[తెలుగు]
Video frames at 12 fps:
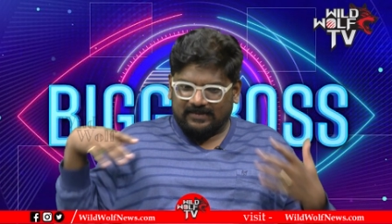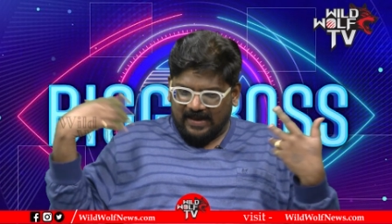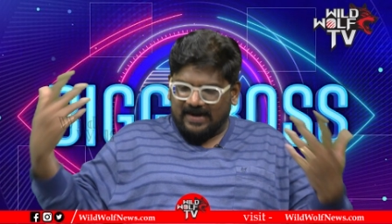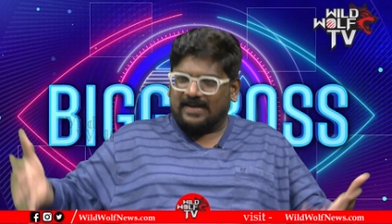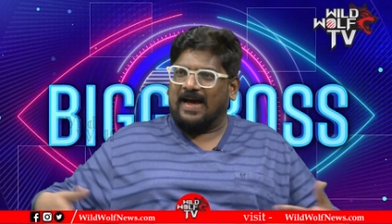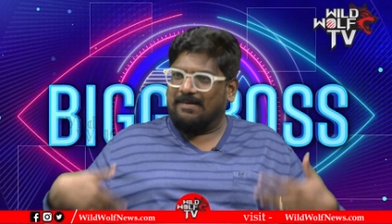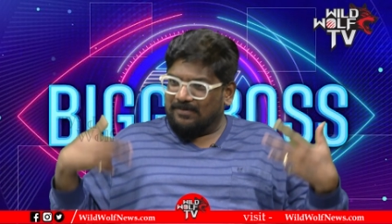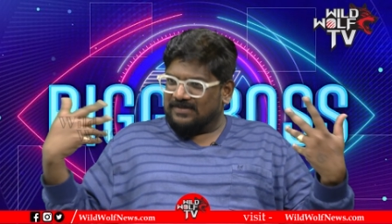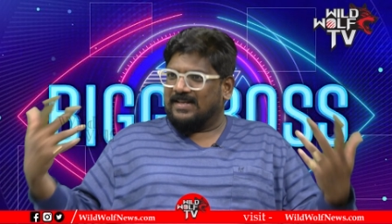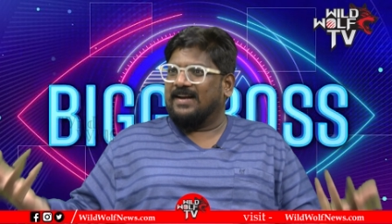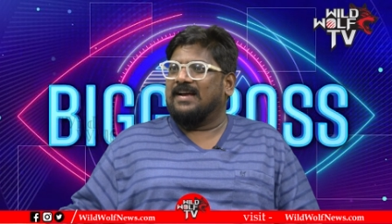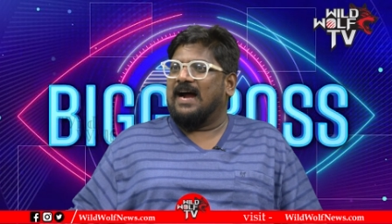దానికి ఆమె
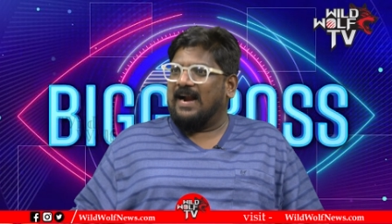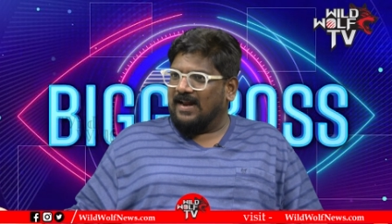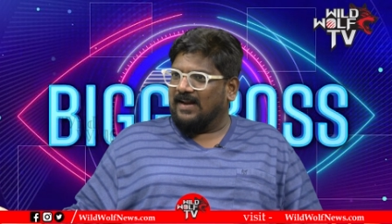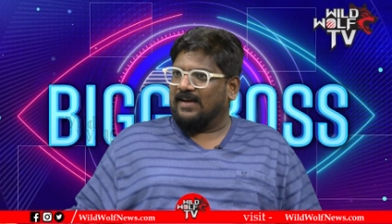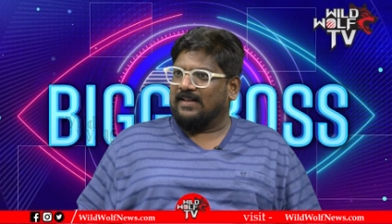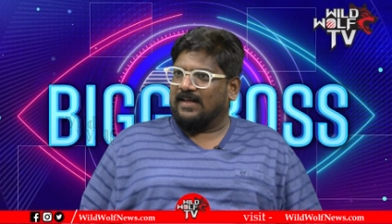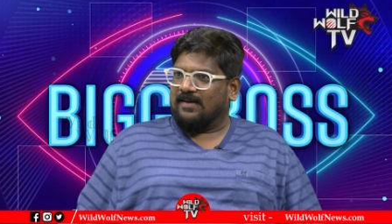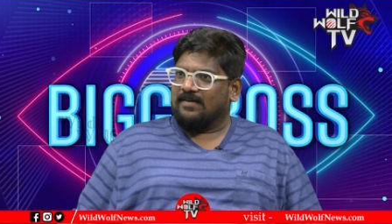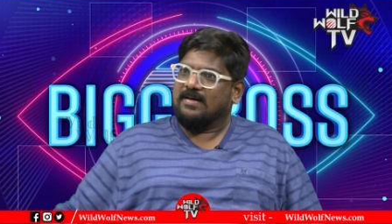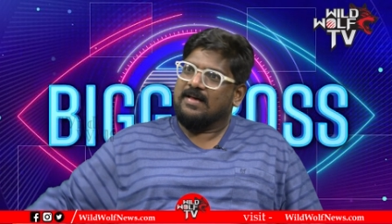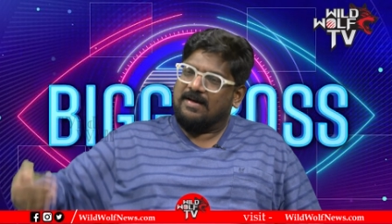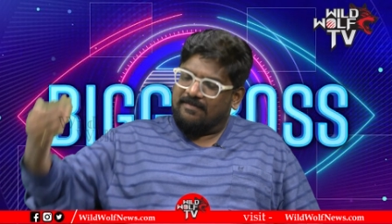కూడా సరిగ్గా ఆడాలి కదా
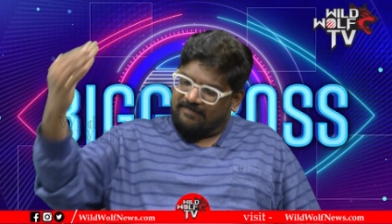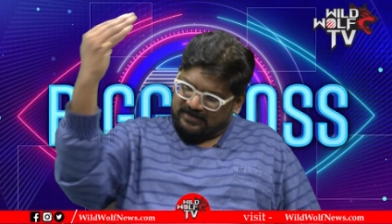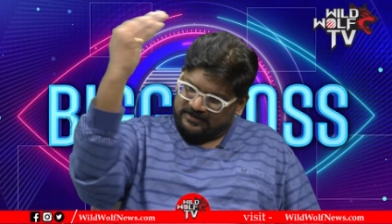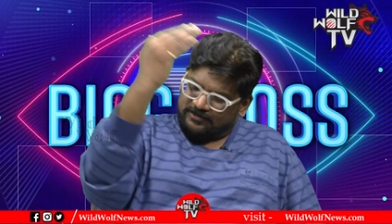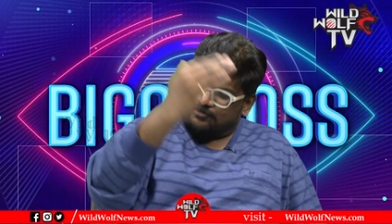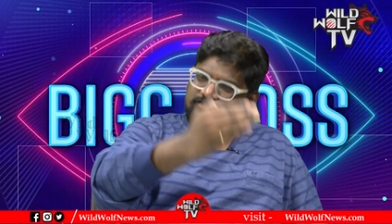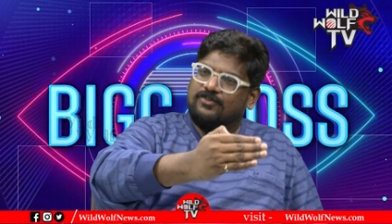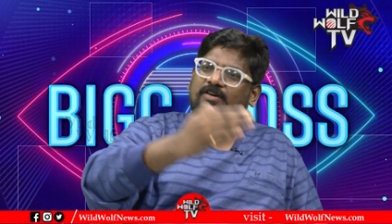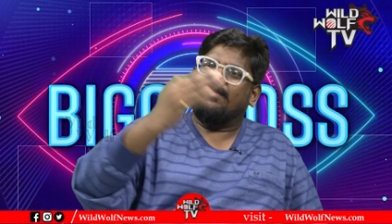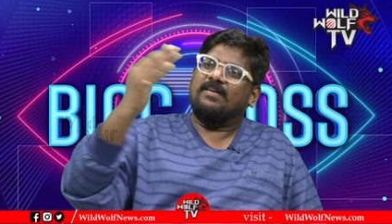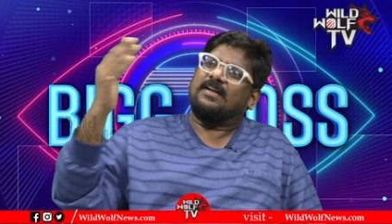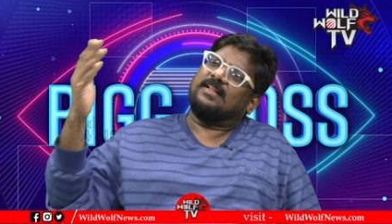ఫస్ట్ నుంచి
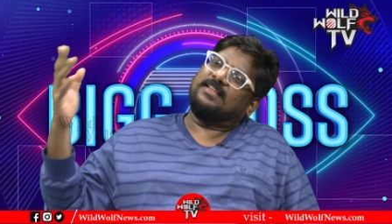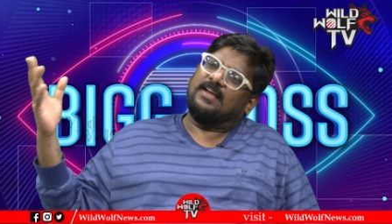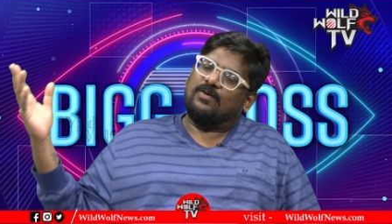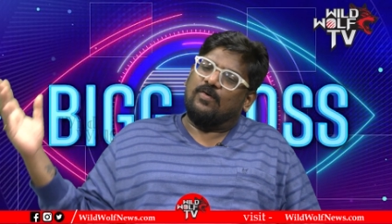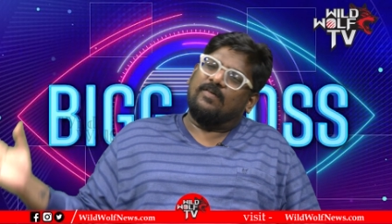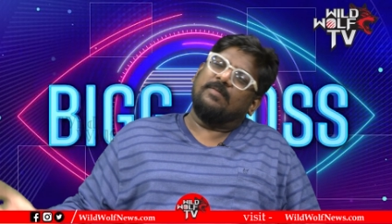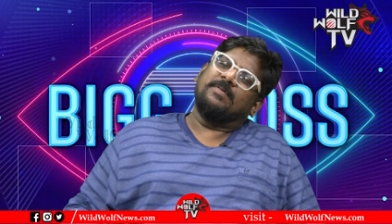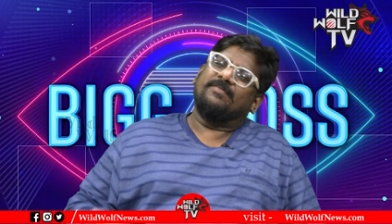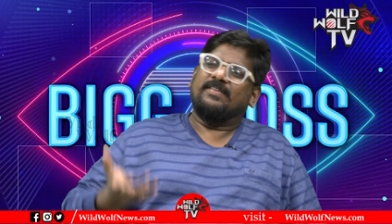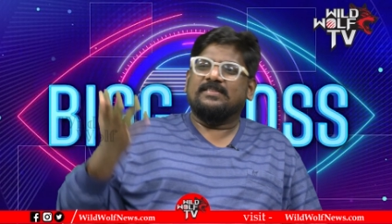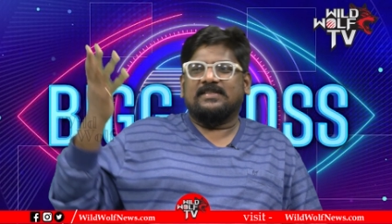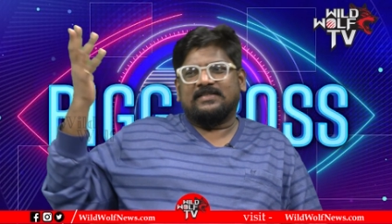కూడా వీళ్ళు రతికకు ఓవర్
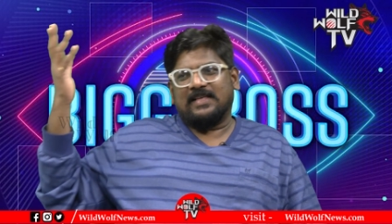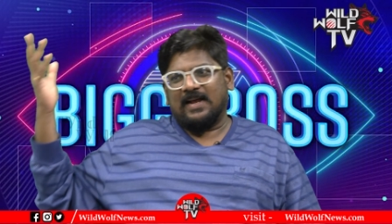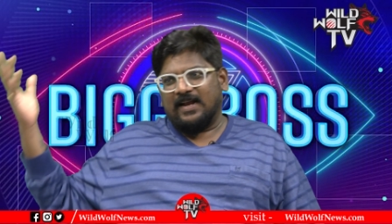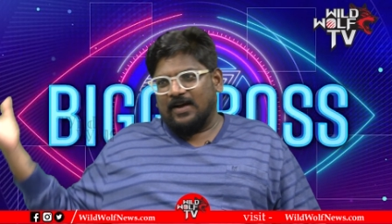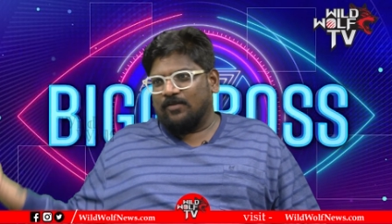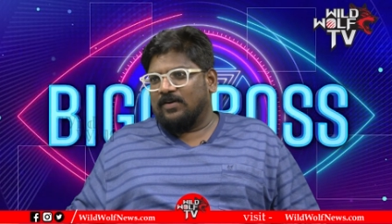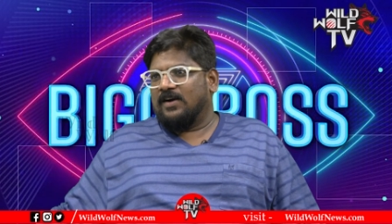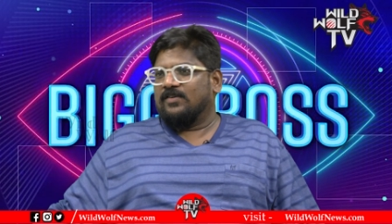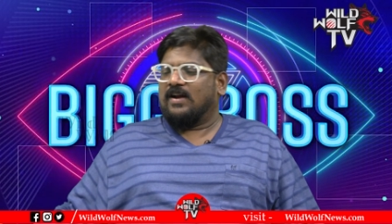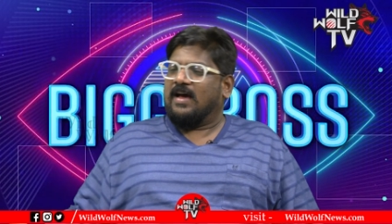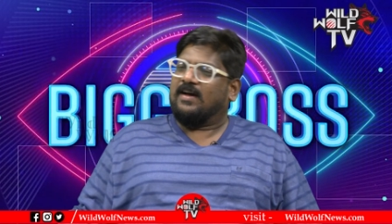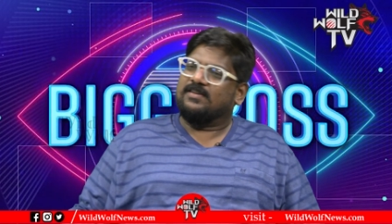ప్రిఫరెన్స్ ఇస్తానే
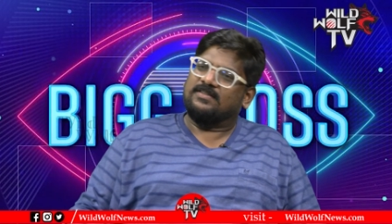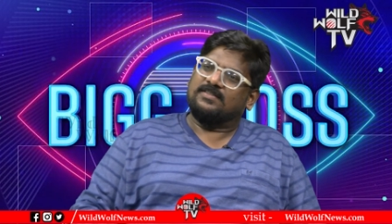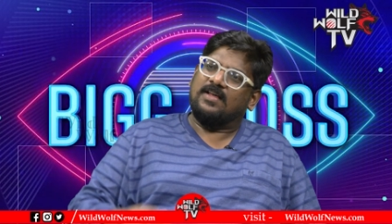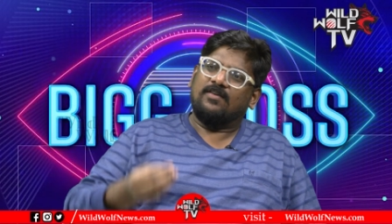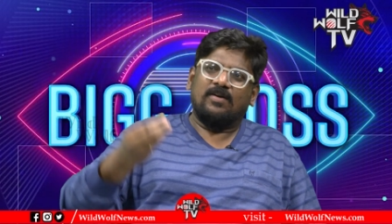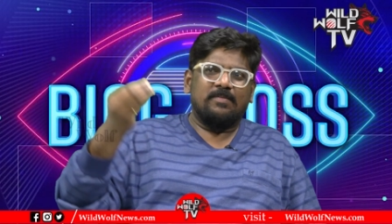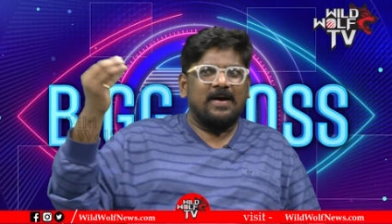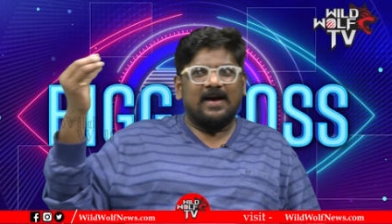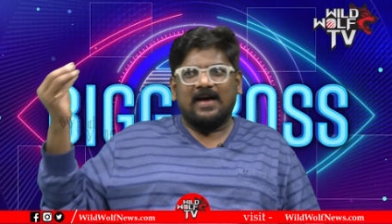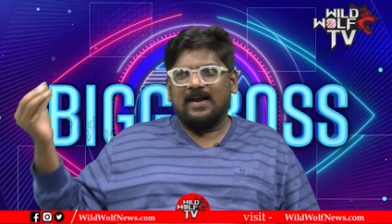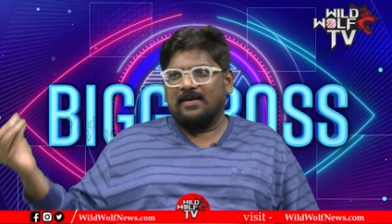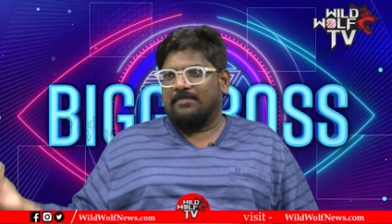ఉన్నాడు నాగార్జున సార్ కూడా
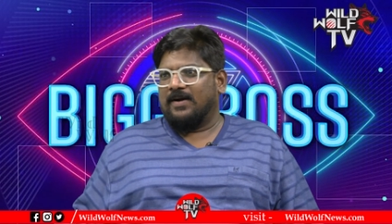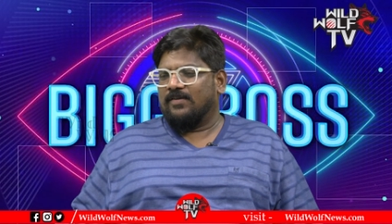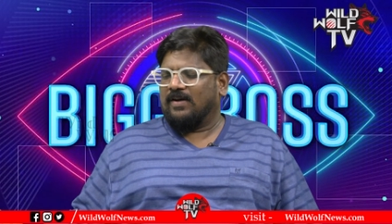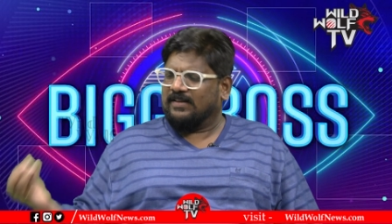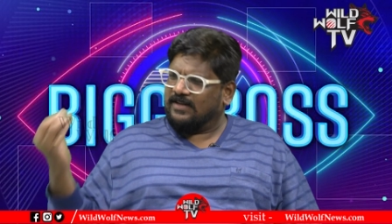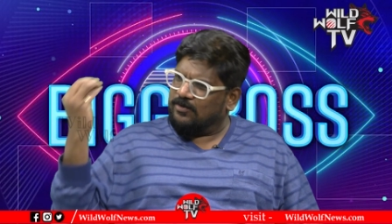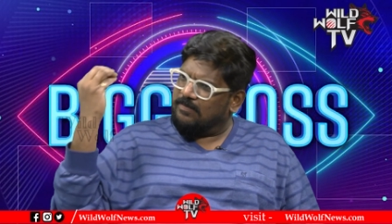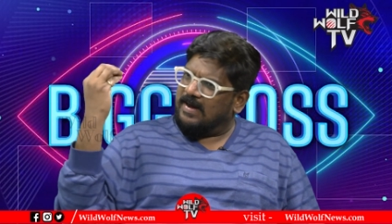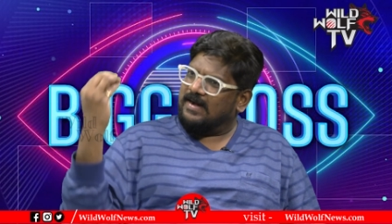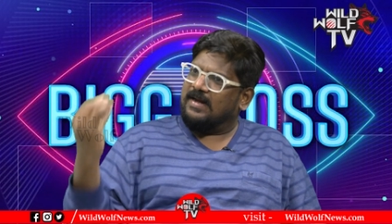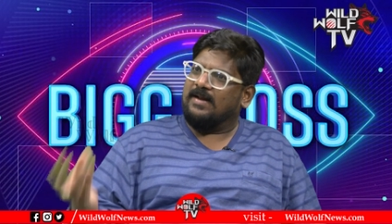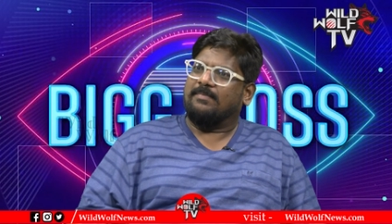బాగా లేపాడు అందరూ
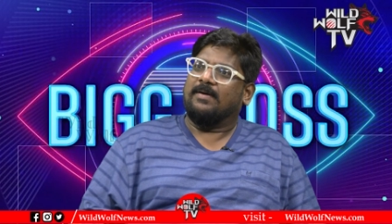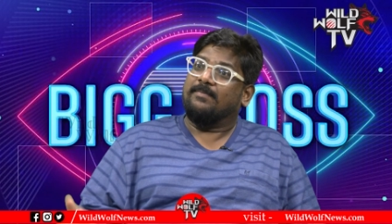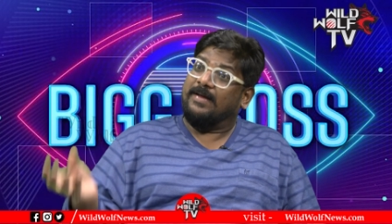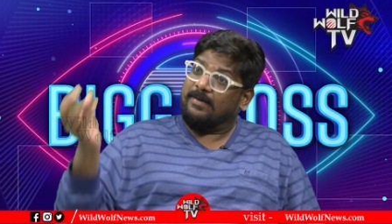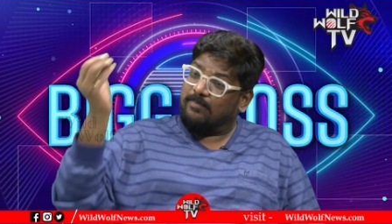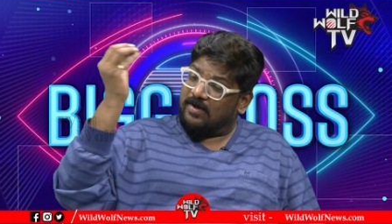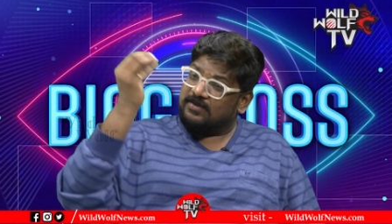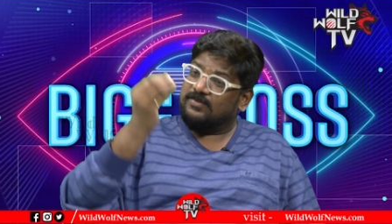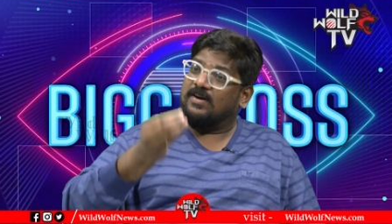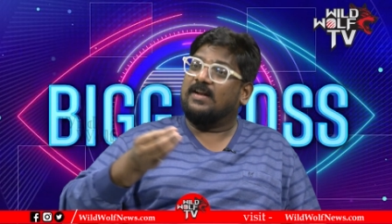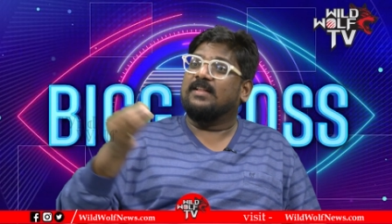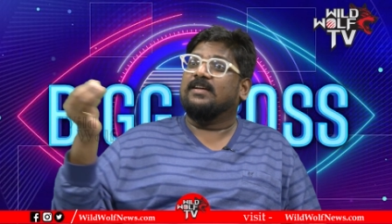బాగానే లేపాడు బిగ్ బాస్
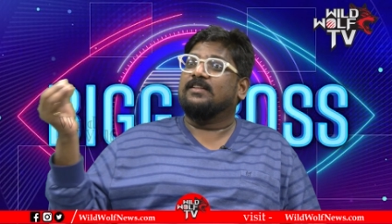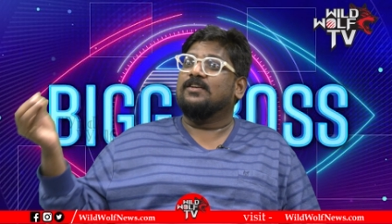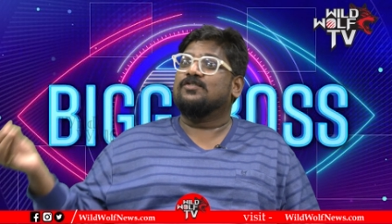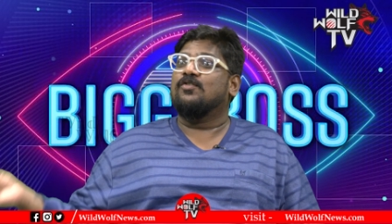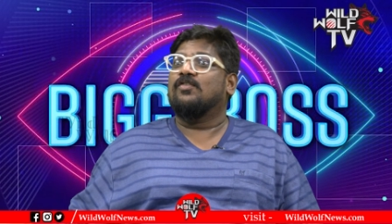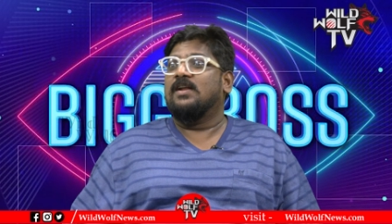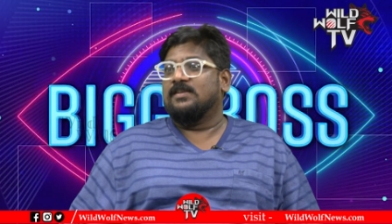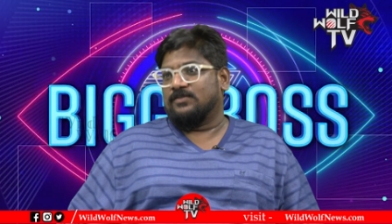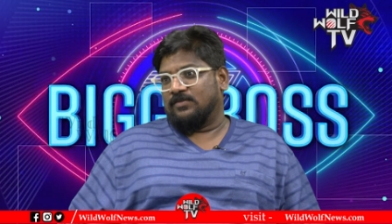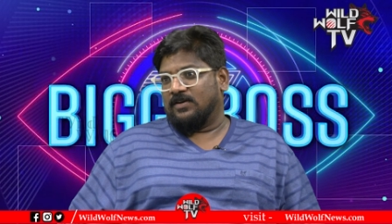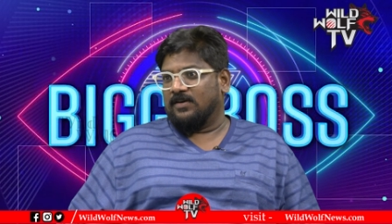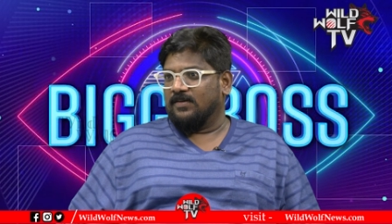కూడా రతికతో జోకులు
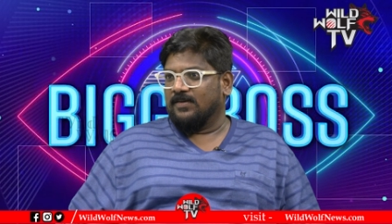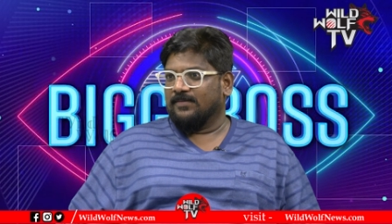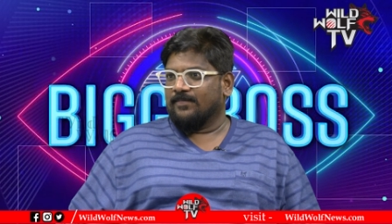వేసుకున్నాడు